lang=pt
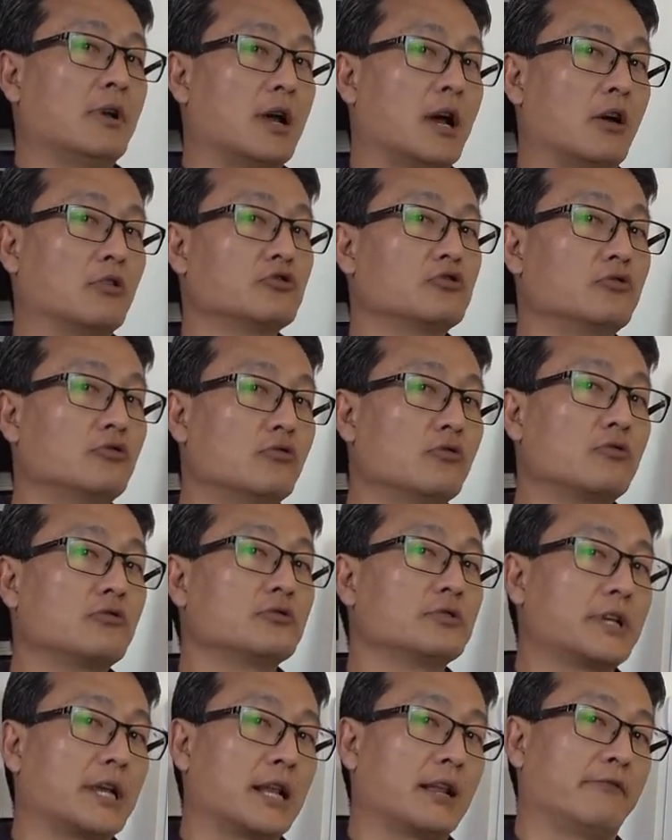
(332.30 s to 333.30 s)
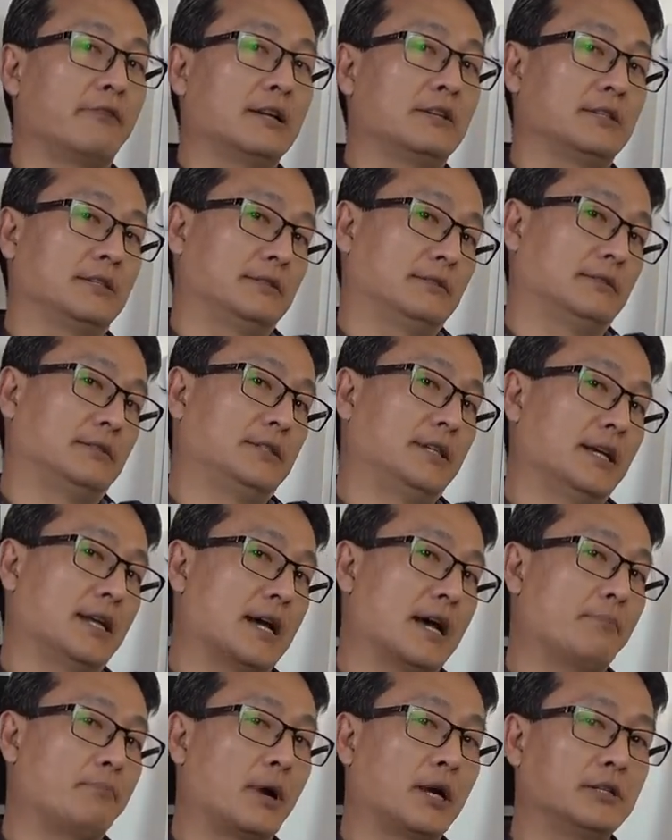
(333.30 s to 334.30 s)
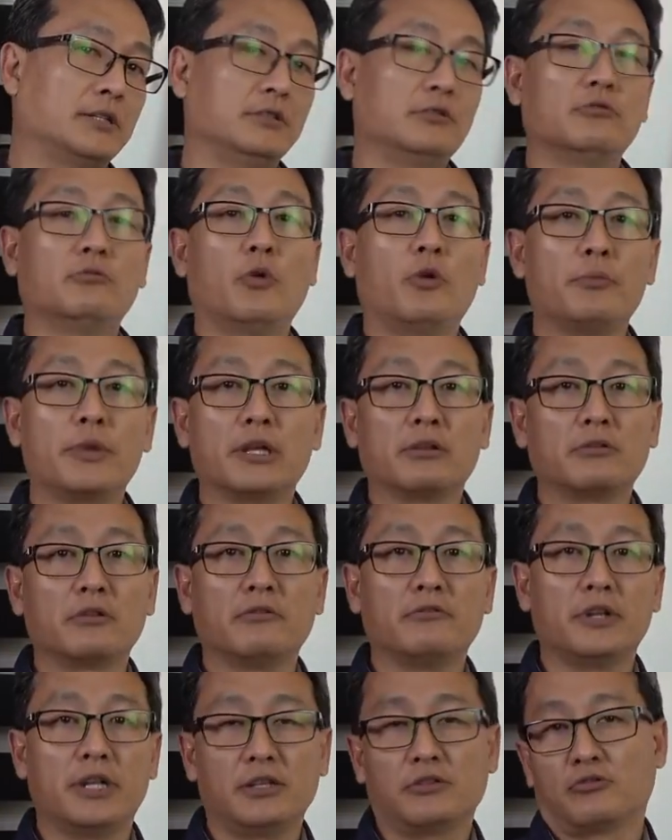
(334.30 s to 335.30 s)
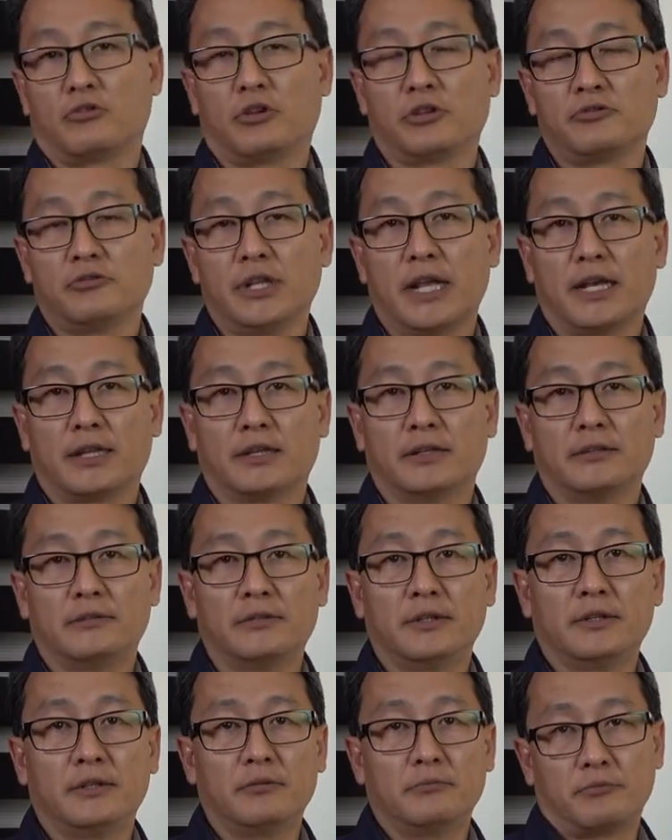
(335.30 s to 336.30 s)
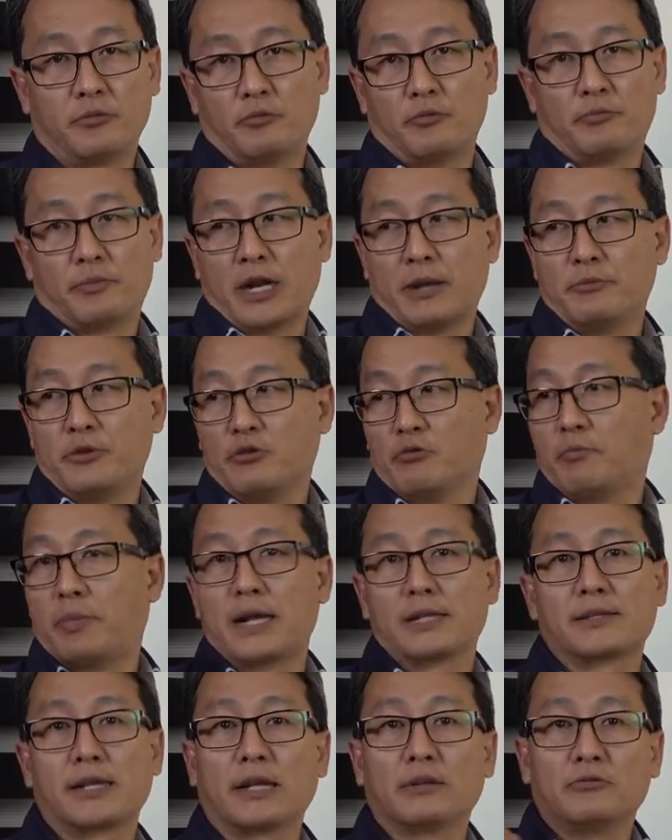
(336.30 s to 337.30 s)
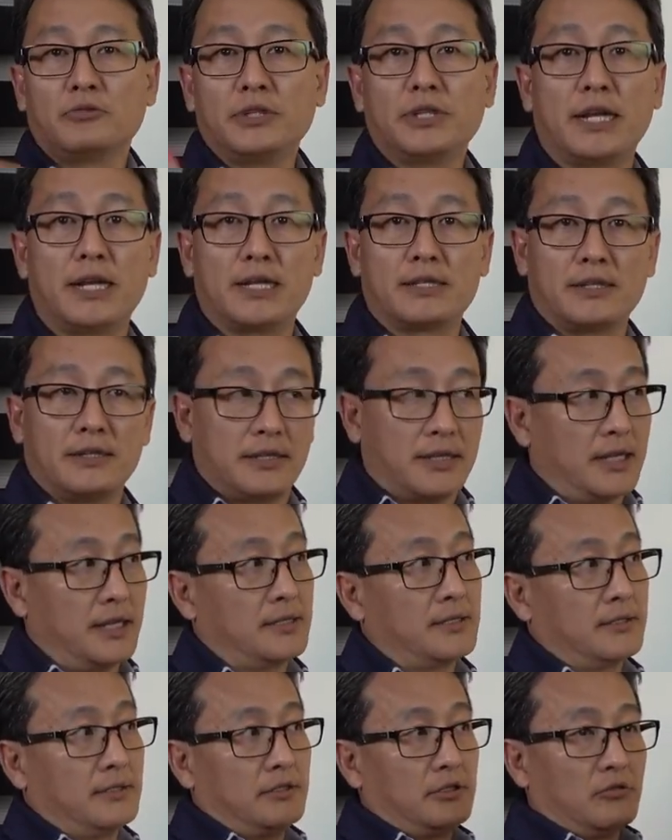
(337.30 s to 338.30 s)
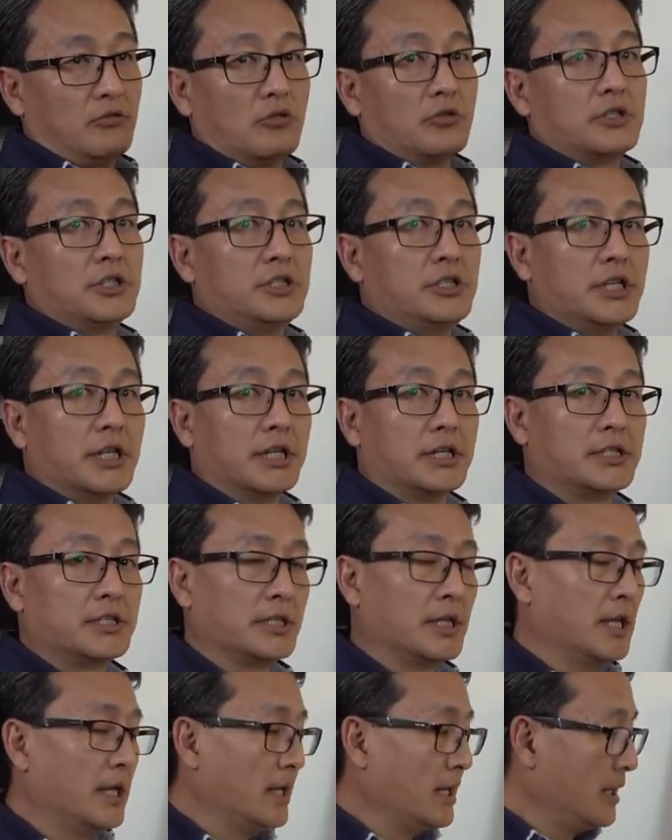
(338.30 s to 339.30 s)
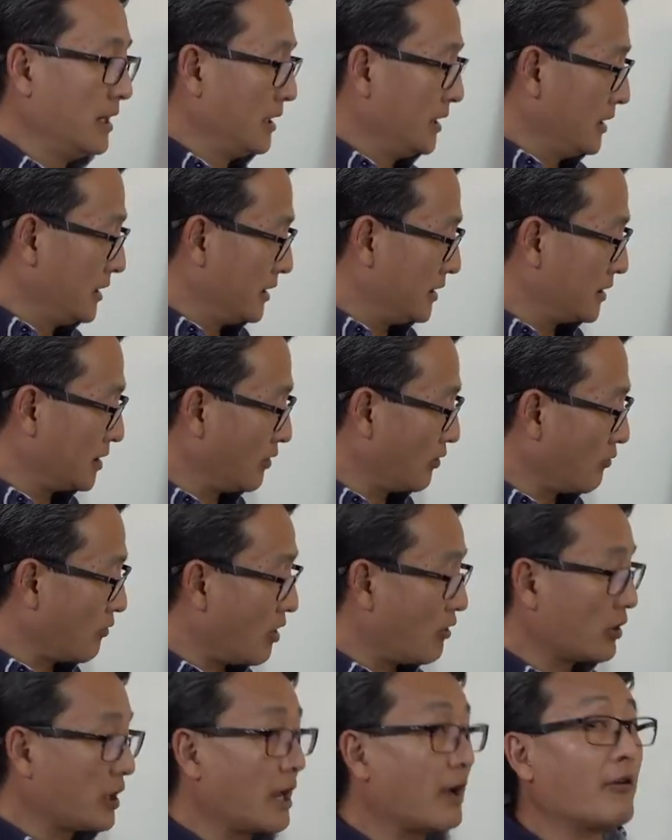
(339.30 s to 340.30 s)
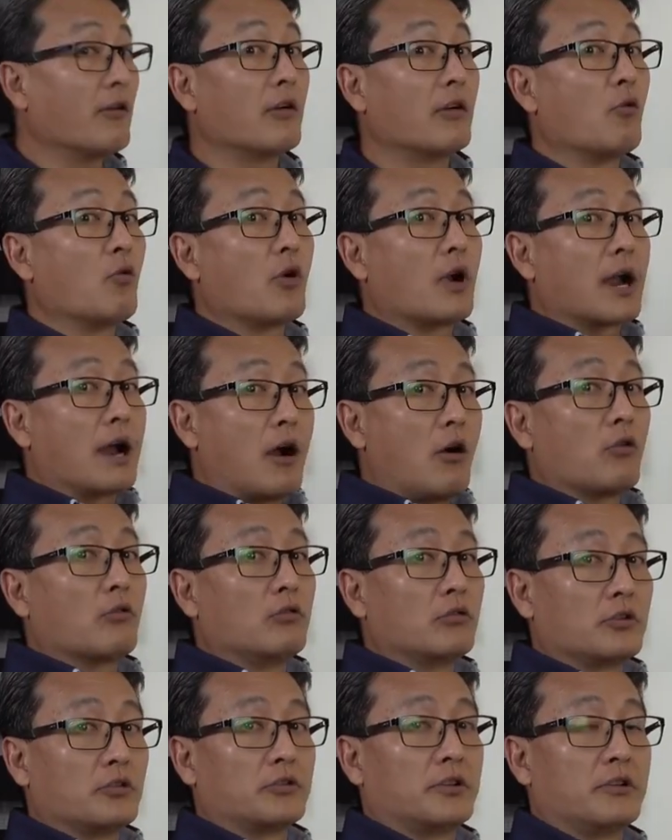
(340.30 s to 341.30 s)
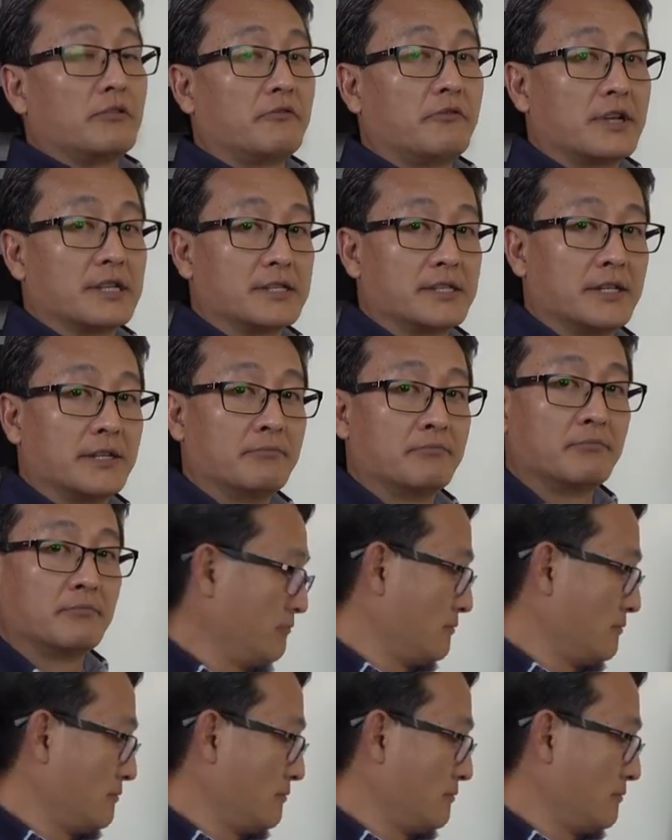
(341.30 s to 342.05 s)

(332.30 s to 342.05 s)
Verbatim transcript: aos lucros que ela vai gerar a partir do momento que eu virei sócio dela. Para mim, o passado não interessa, interessa de hoje em diante. Então, qual que é o cálculo que eu tenho que fazer?